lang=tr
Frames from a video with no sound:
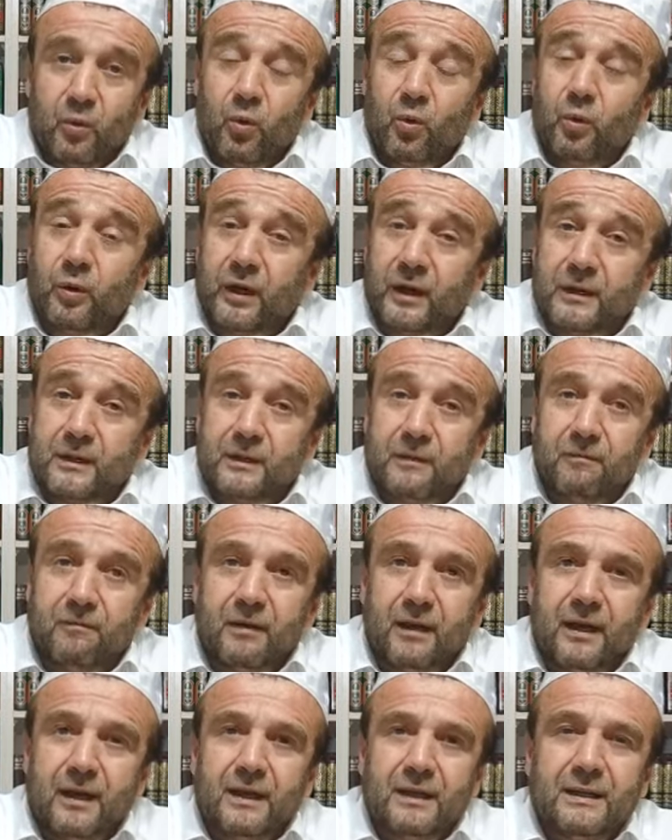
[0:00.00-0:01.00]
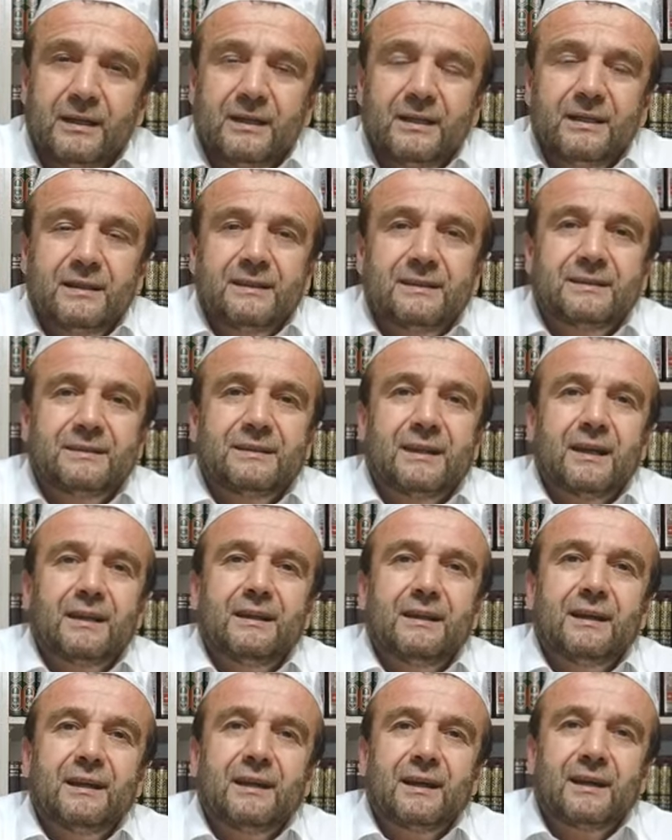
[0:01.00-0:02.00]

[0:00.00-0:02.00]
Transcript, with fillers: öğrettim ve senin